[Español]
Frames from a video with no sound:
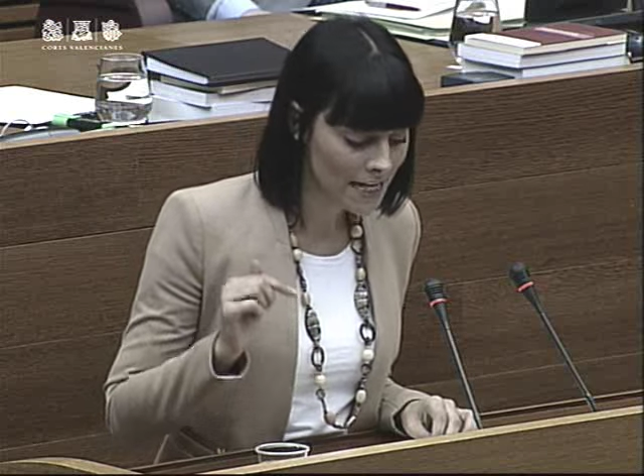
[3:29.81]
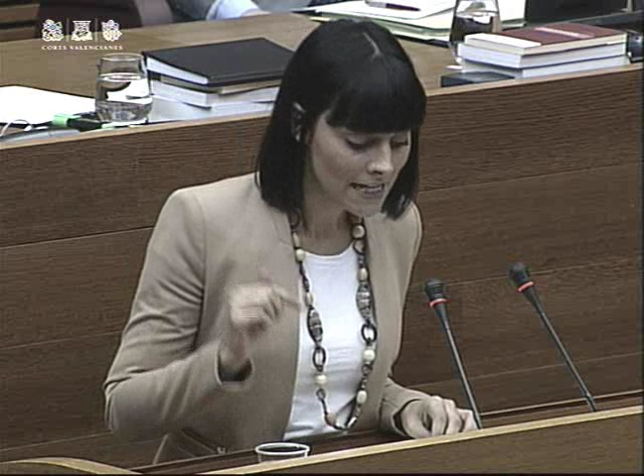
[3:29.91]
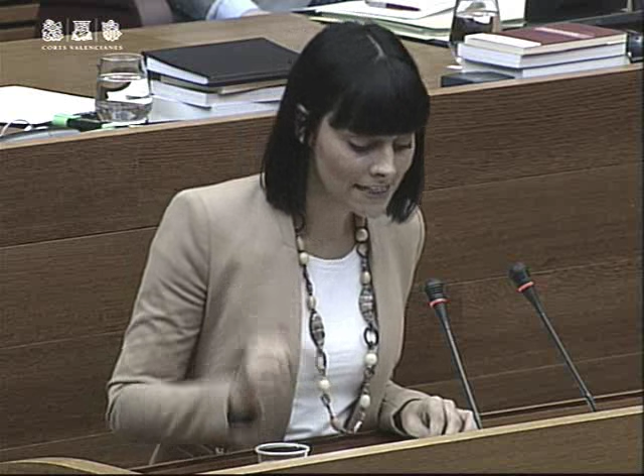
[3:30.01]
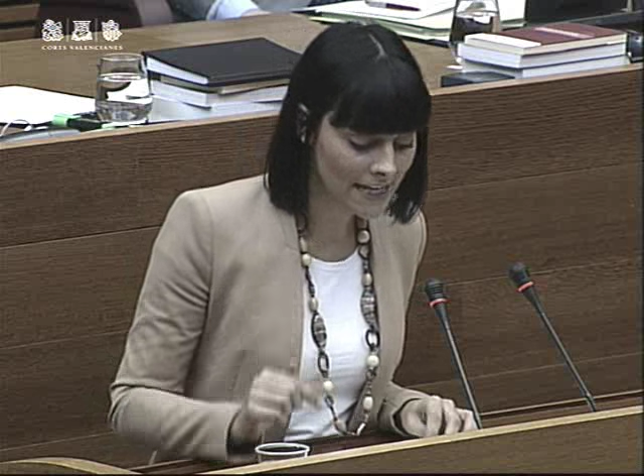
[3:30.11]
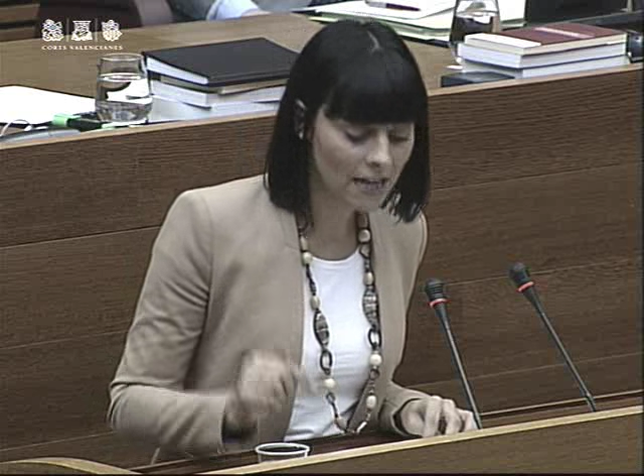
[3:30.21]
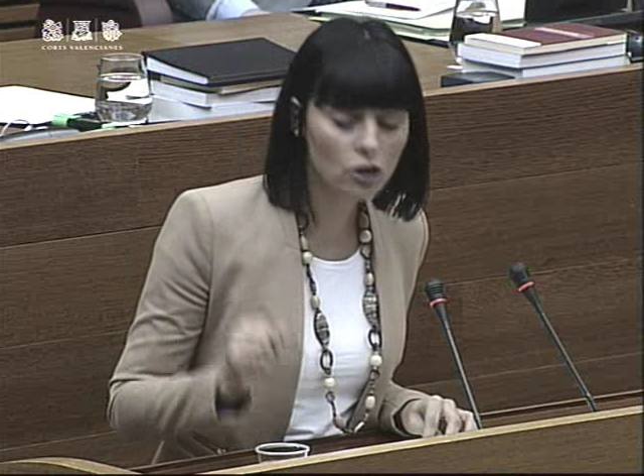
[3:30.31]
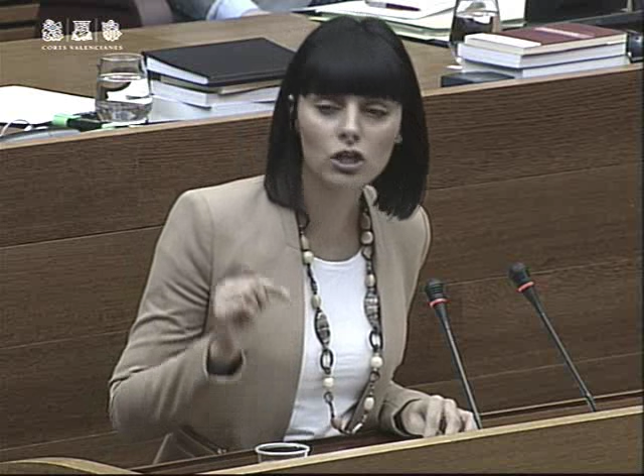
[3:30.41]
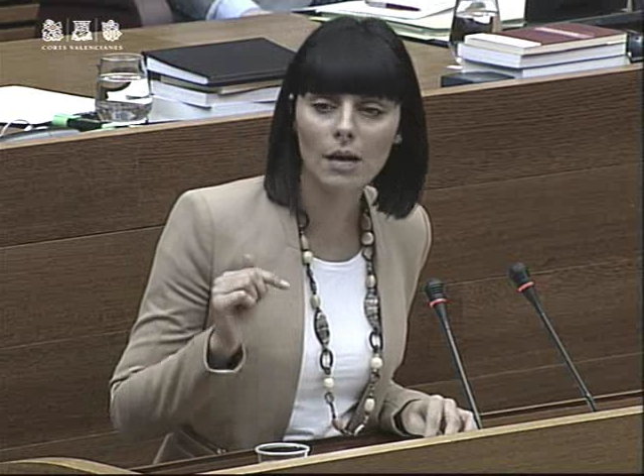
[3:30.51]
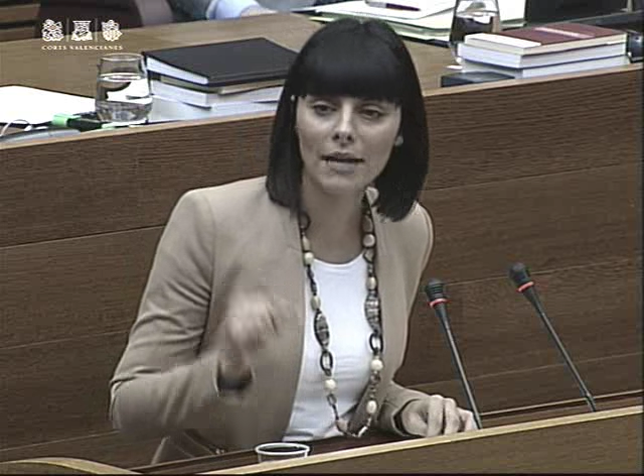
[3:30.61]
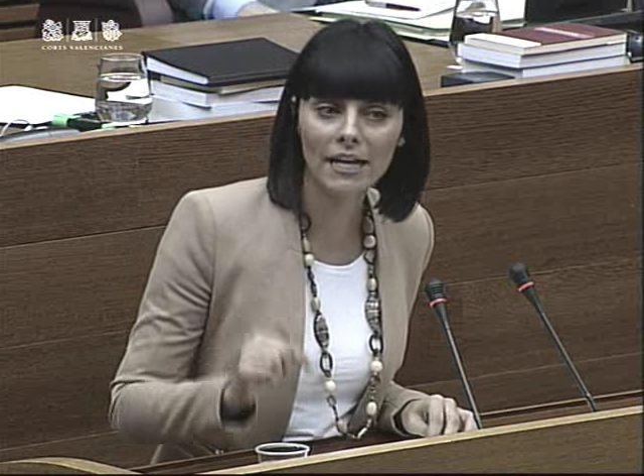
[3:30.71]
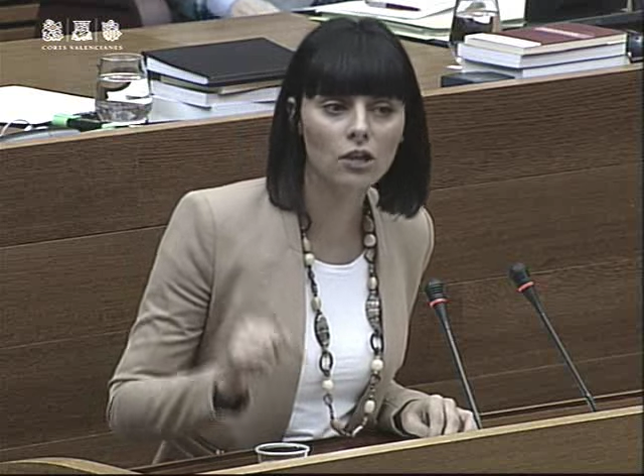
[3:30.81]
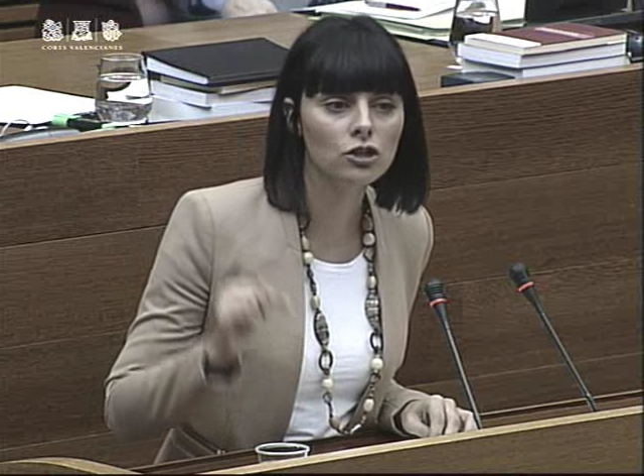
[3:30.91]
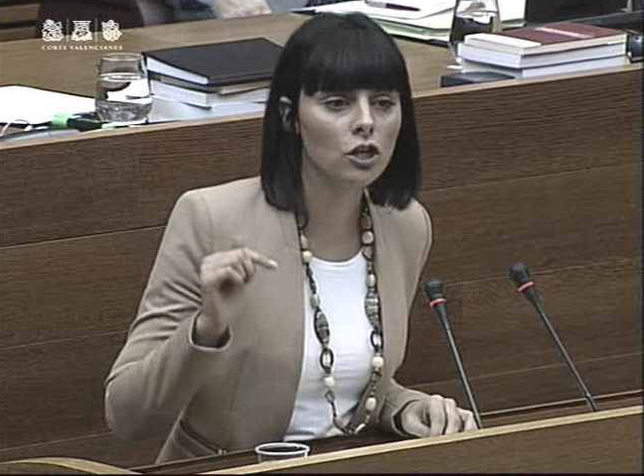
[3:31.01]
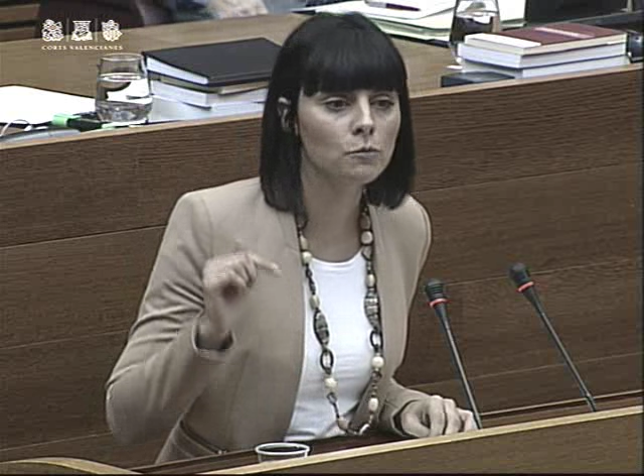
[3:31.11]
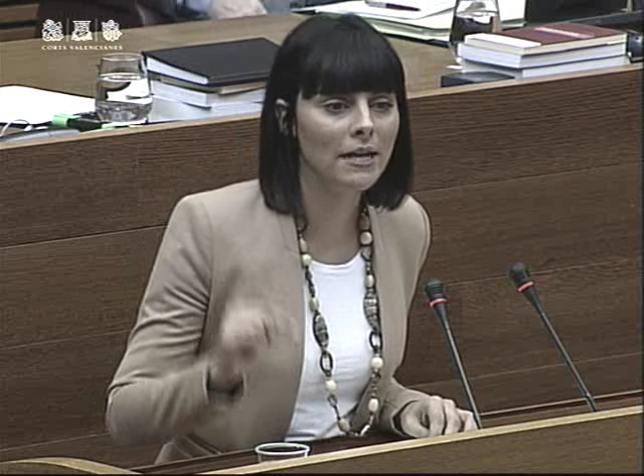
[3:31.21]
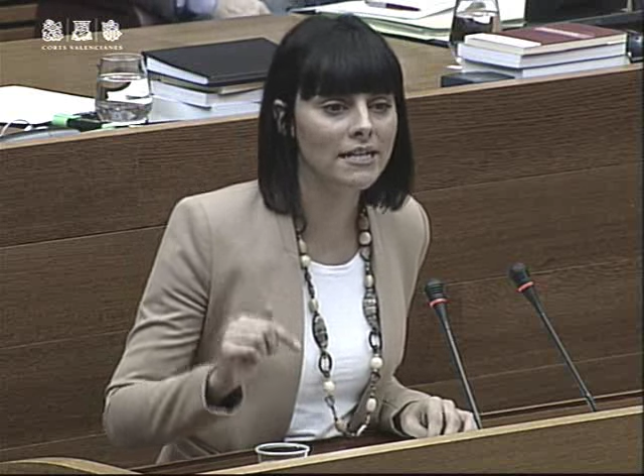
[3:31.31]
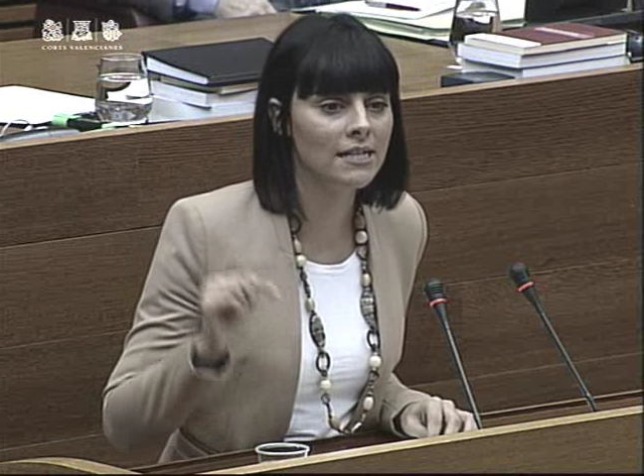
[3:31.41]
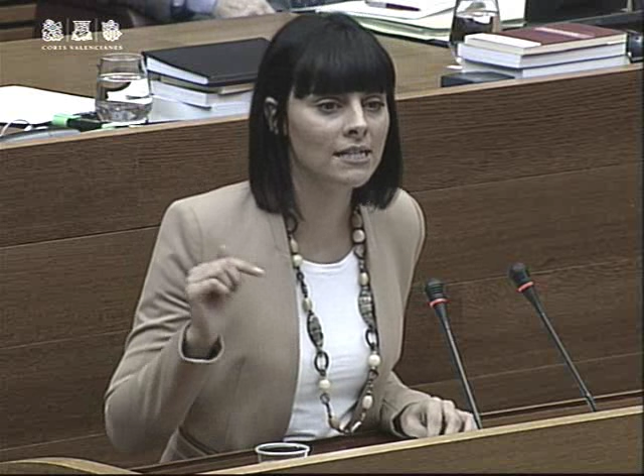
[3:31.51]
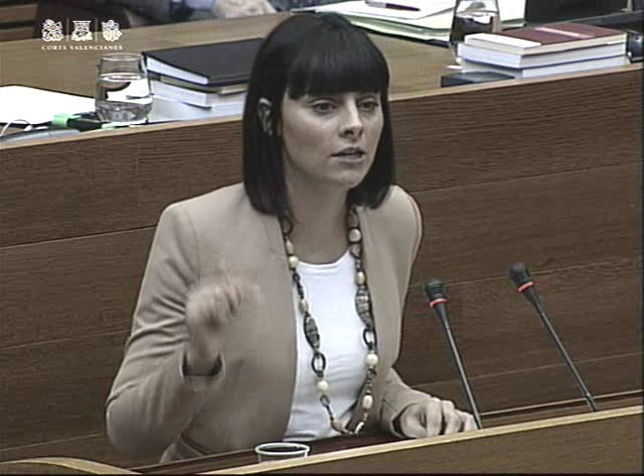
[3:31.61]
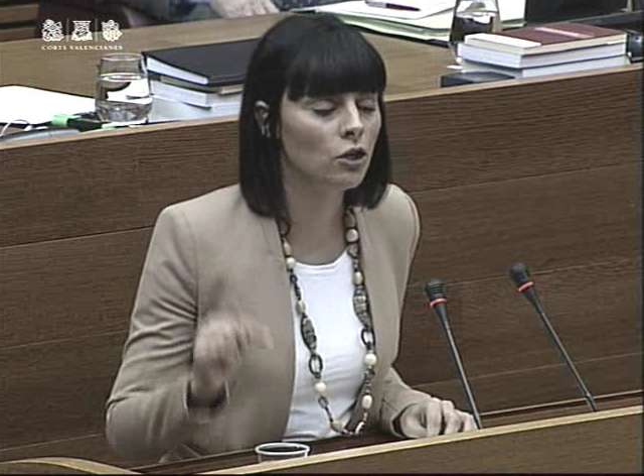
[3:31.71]
sean los camareros de los países
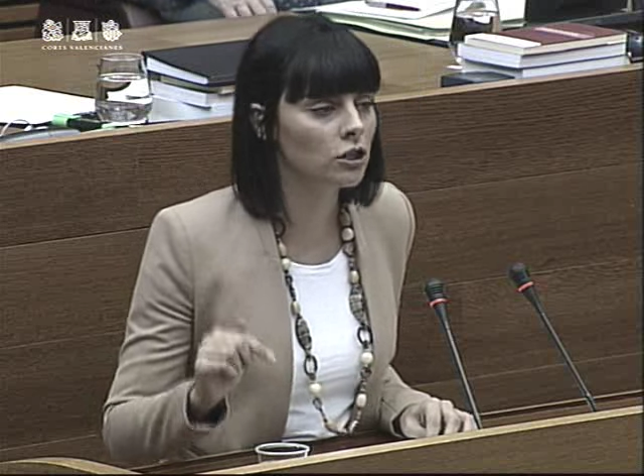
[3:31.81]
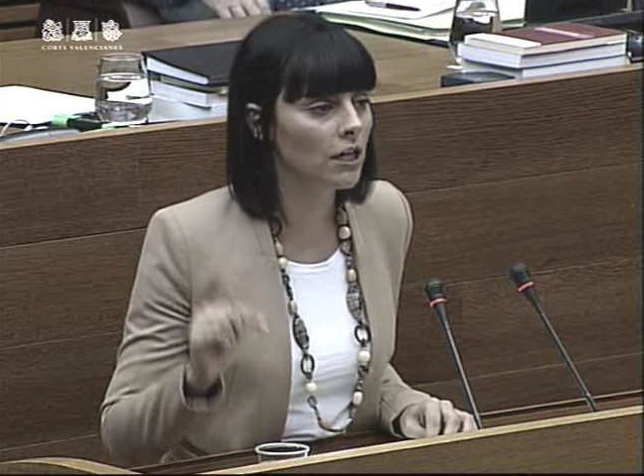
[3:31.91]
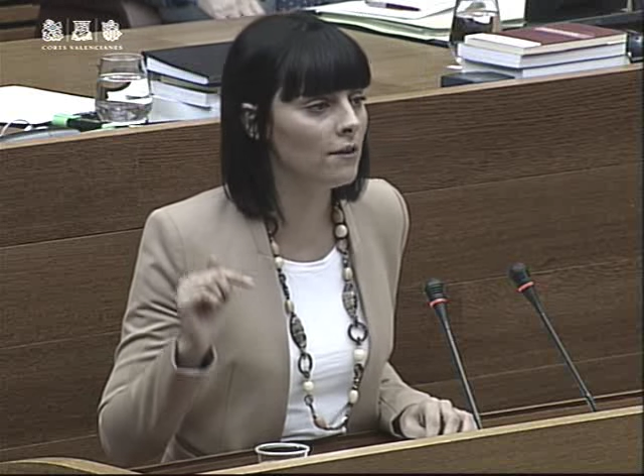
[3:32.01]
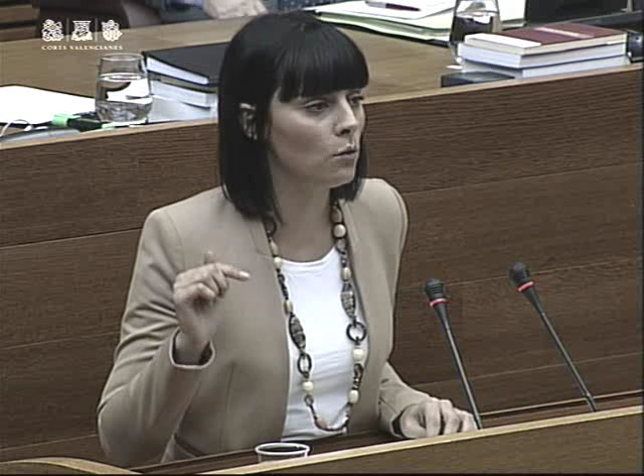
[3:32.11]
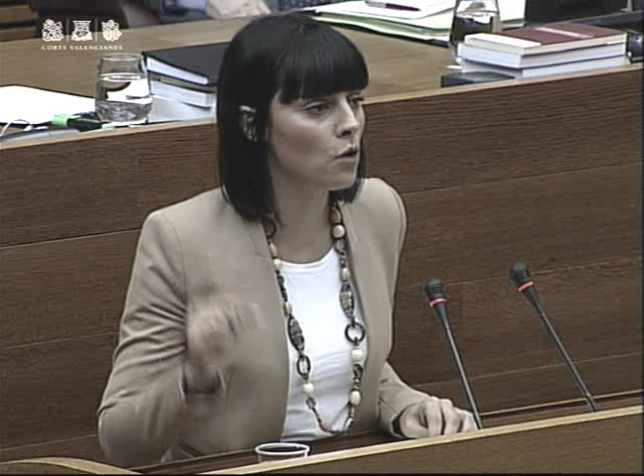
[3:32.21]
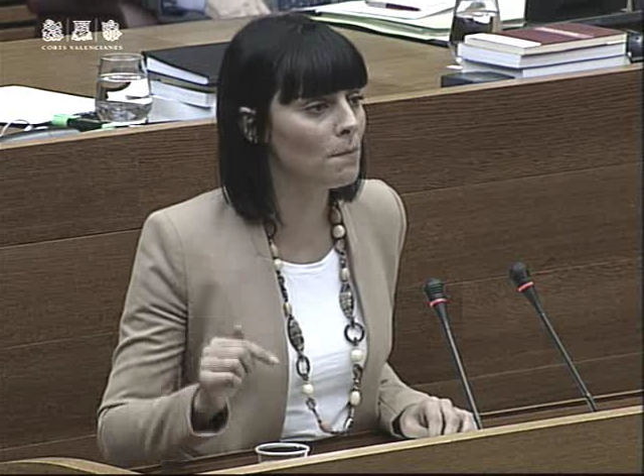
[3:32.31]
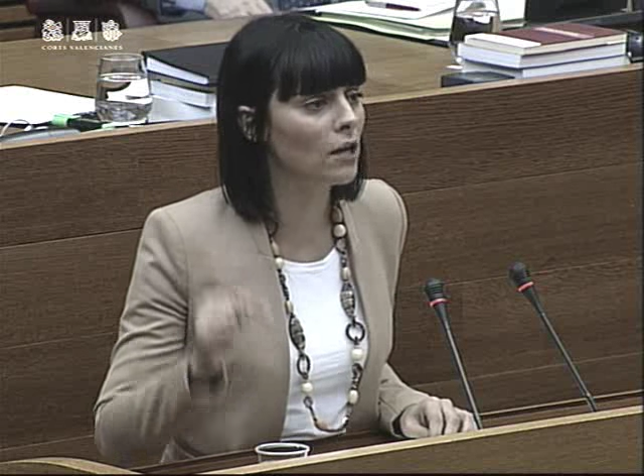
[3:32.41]
del norte de Europa,